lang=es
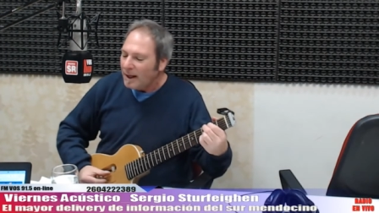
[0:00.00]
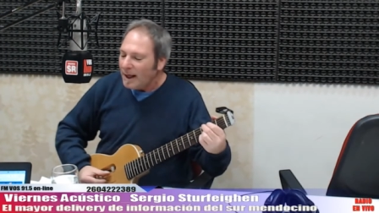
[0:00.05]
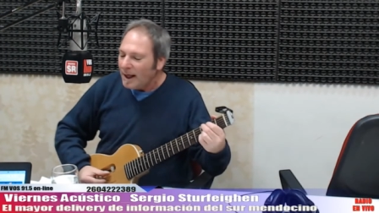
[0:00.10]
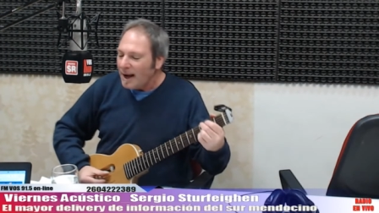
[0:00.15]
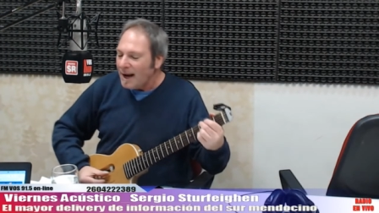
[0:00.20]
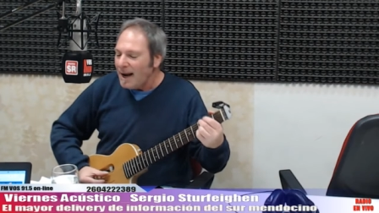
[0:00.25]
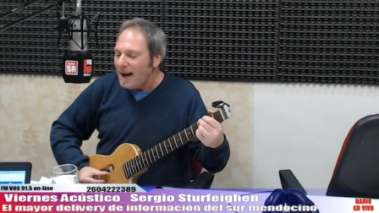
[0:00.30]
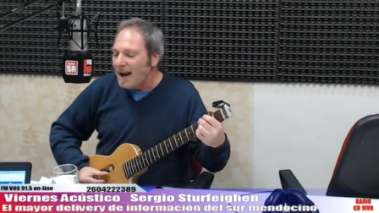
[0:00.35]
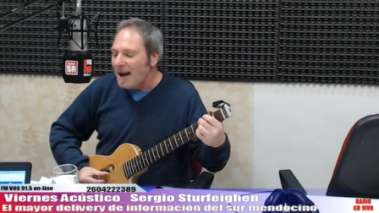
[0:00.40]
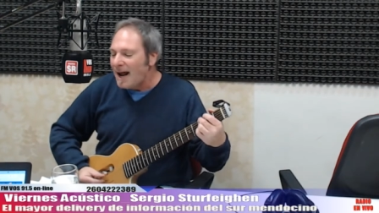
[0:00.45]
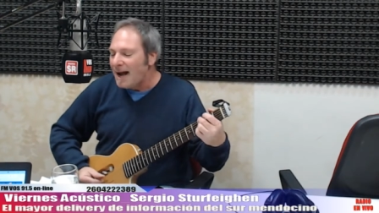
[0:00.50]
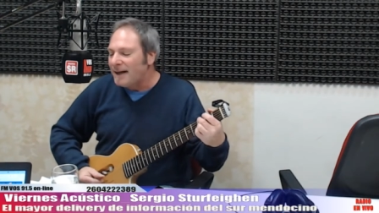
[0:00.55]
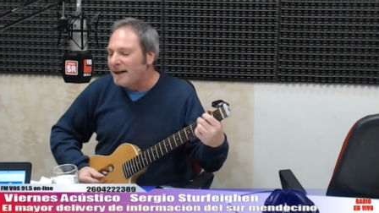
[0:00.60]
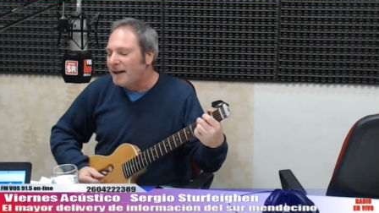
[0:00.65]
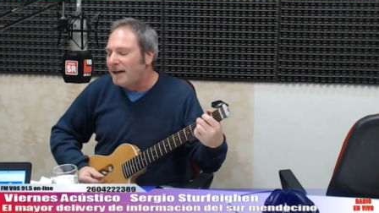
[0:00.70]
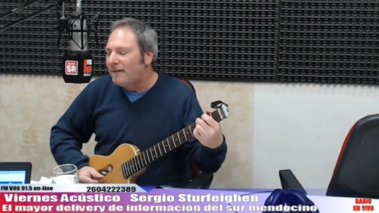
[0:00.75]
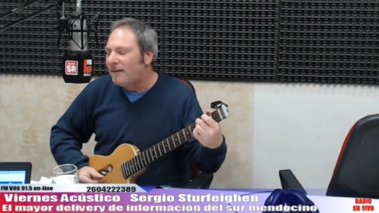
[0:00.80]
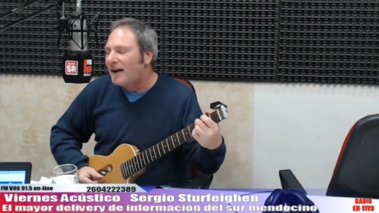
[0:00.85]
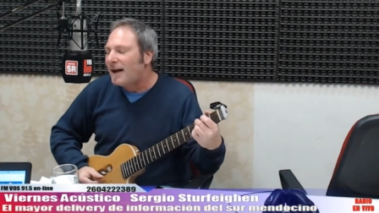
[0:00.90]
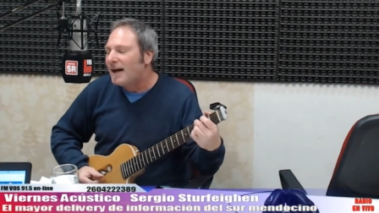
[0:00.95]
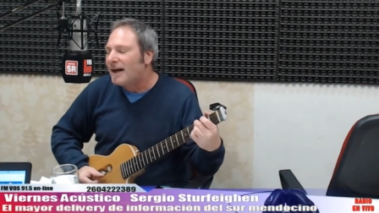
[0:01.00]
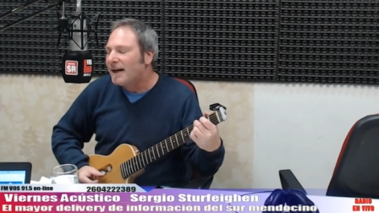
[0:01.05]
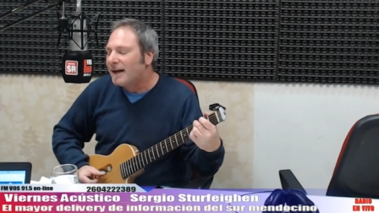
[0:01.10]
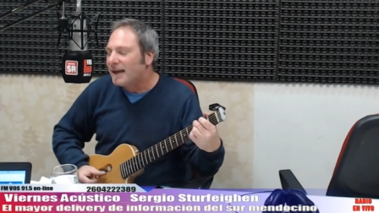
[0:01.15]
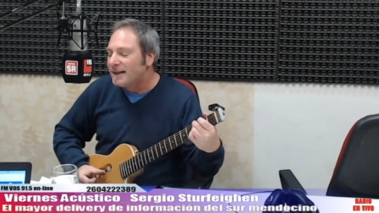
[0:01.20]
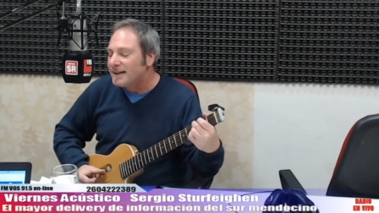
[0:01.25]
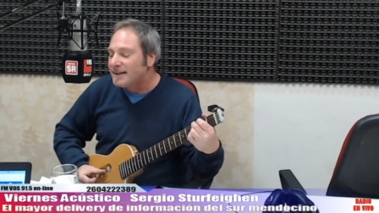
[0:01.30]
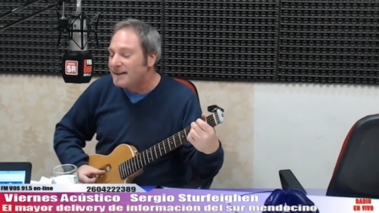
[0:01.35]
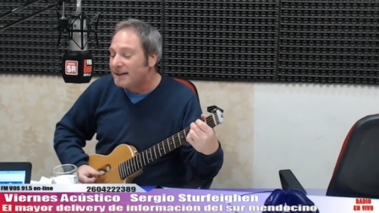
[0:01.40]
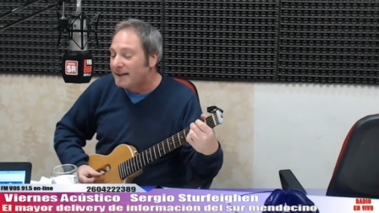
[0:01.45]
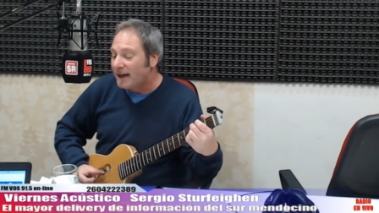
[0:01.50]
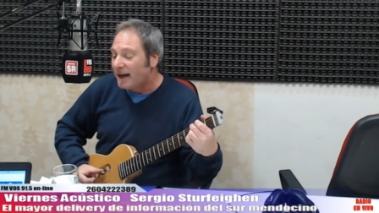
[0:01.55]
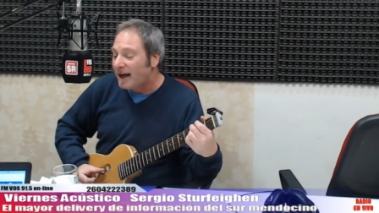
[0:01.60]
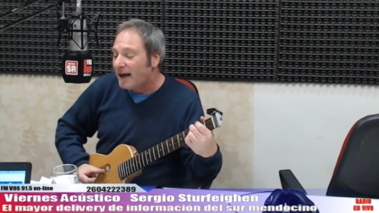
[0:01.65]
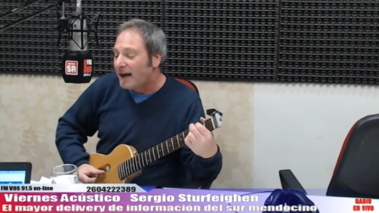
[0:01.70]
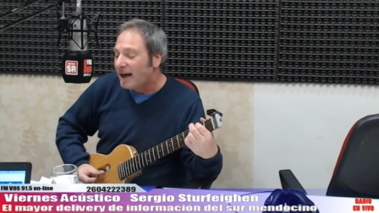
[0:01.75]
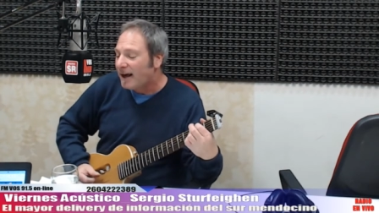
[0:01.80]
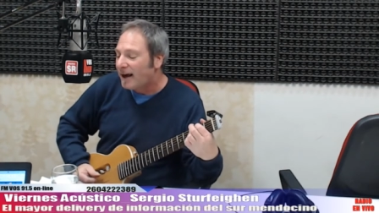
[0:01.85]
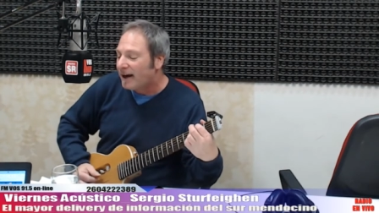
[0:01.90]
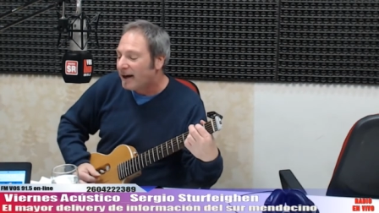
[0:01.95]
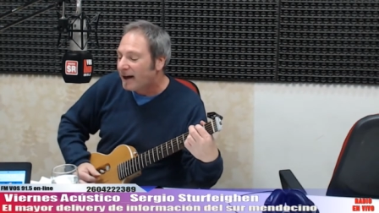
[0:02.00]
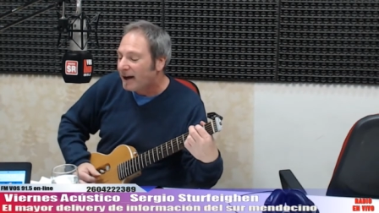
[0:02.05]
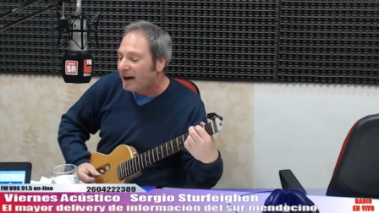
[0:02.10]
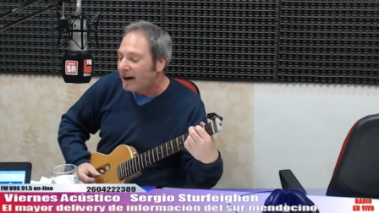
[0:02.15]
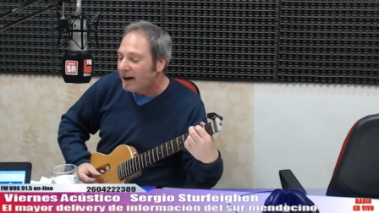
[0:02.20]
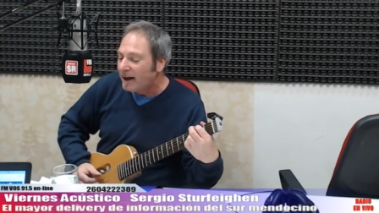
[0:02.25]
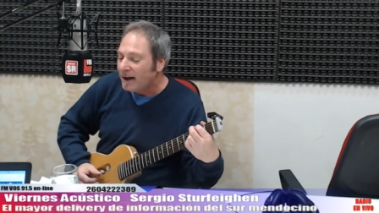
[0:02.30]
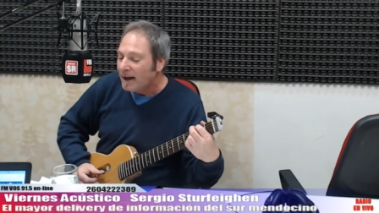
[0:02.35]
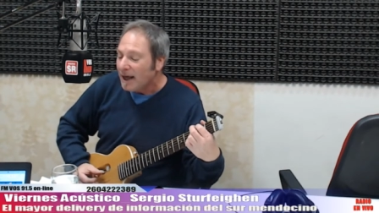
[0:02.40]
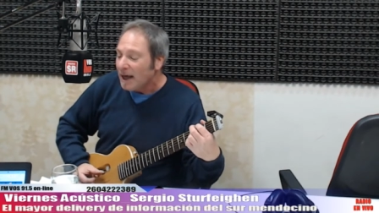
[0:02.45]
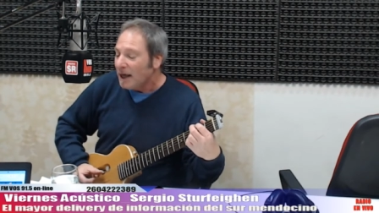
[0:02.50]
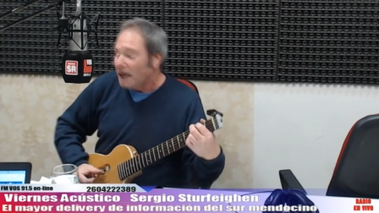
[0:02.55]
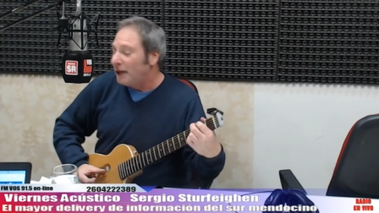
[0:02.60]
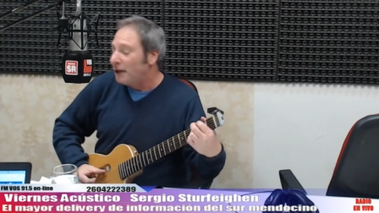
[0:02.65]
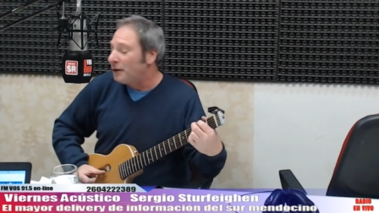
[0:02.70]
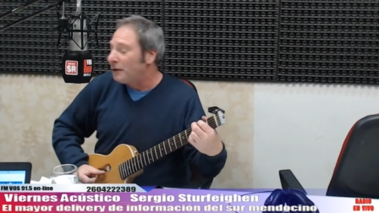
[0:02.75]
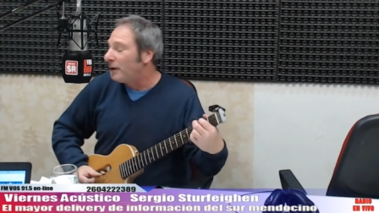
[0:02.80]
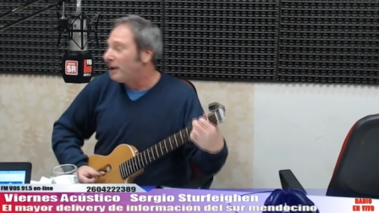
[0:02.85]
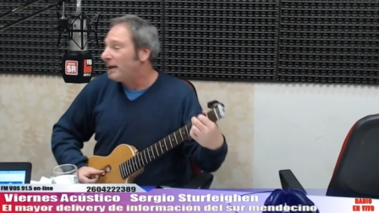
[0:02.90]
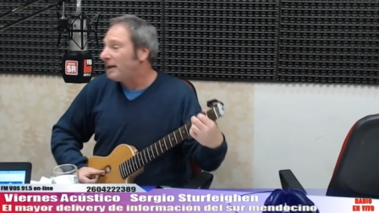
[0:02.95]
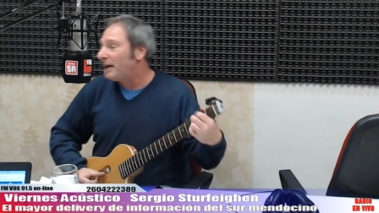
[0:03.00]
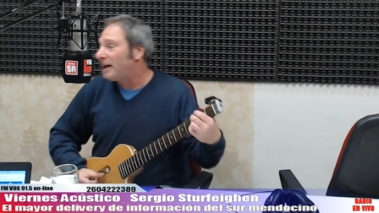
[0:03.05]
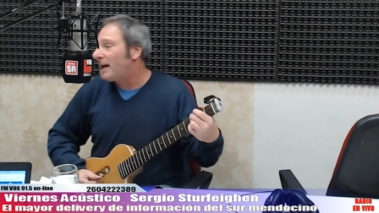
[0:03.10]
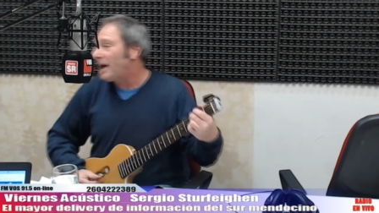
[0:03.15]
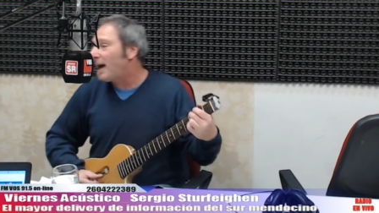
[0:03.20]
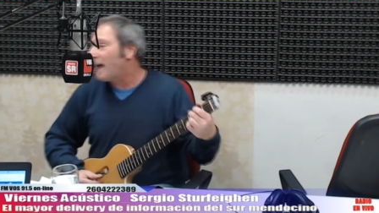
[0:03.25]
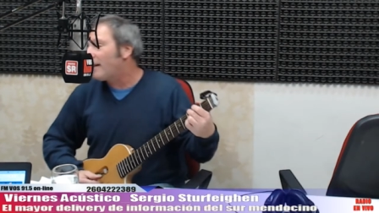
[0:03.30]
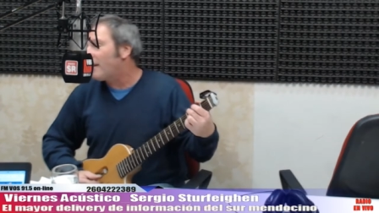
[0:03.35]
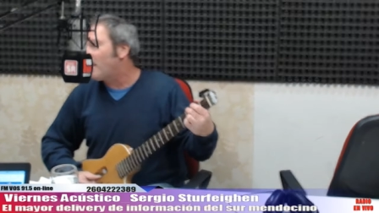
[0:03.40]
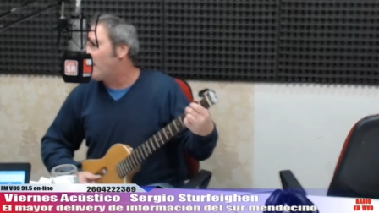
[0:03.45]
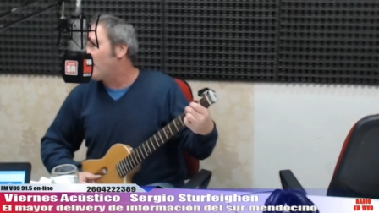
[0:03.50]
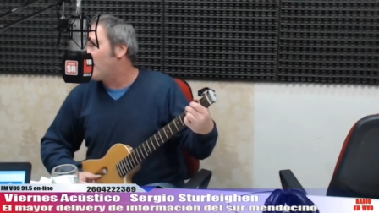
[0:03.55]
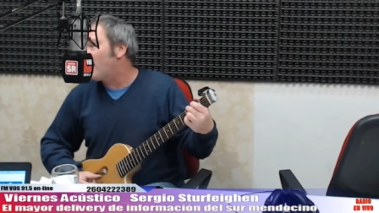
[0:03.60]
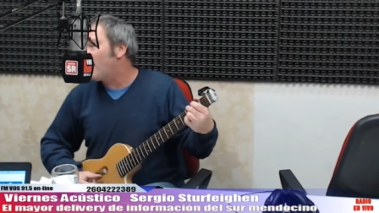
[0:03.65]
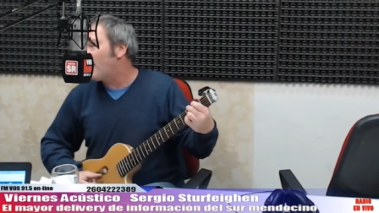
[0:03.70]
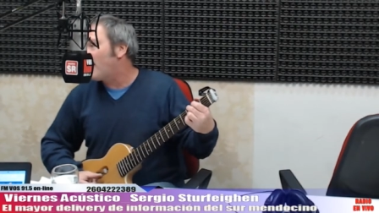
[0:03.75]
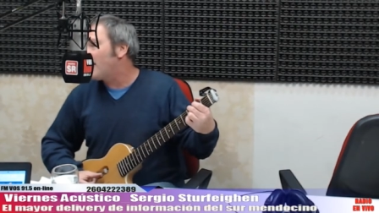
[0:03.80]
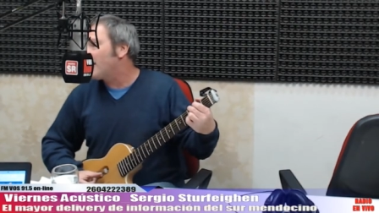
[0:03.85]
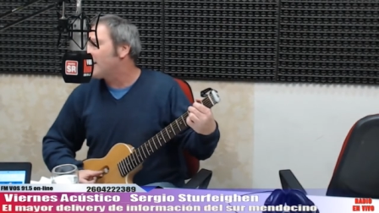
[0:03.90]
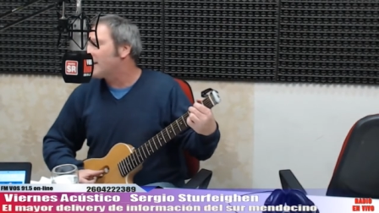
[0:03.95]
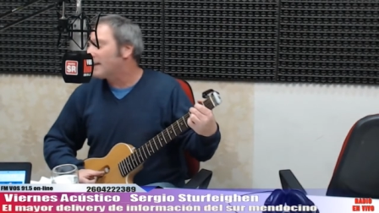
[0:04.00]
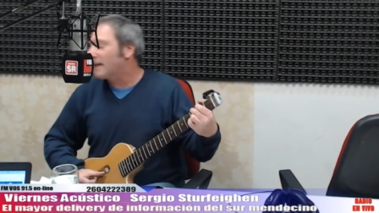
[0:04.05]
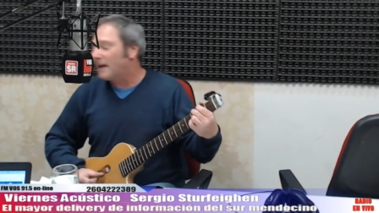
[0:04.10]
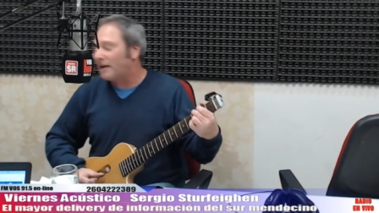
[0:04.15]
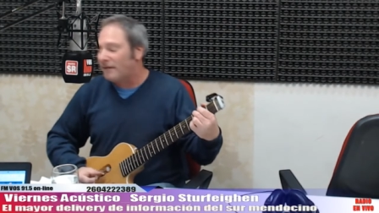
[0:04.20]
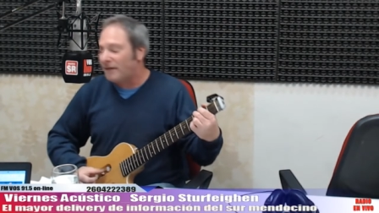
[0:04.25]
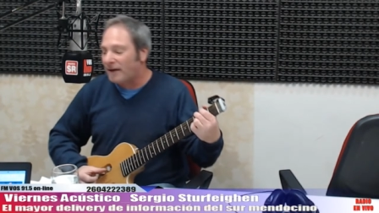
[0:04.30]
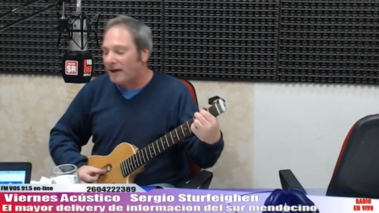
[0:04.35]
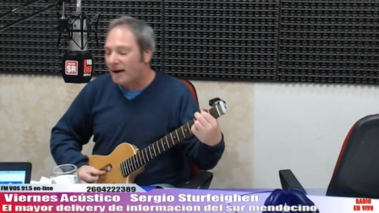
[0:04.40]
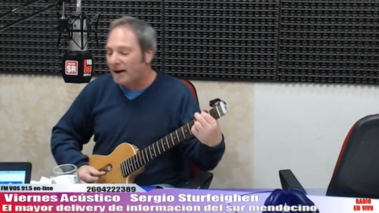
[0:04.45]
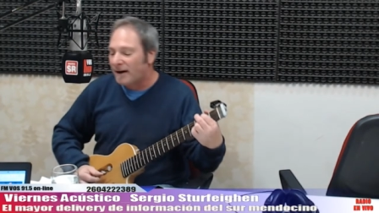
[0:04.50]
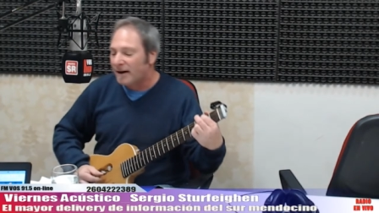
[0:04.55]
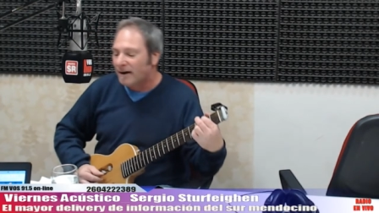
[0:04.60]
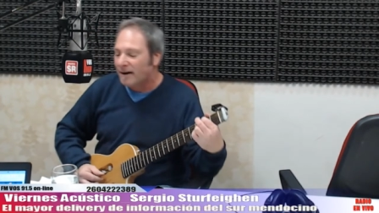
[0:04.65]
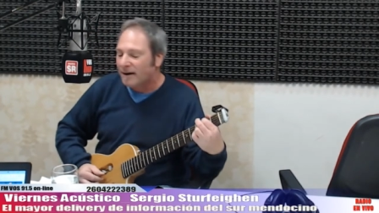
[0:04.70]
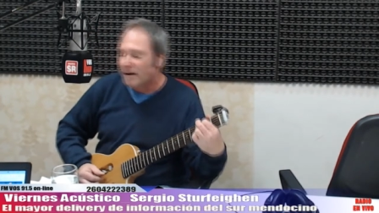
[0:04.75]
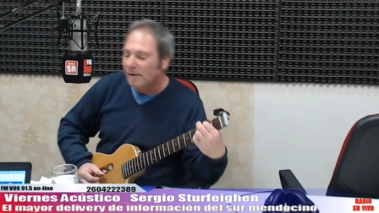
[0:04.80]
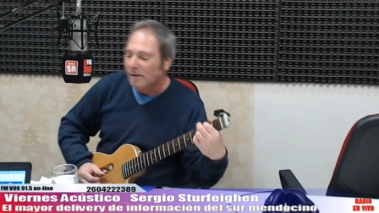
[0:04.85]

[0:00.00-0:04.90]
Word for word: La niebla que ciega y no hay nada más que ver.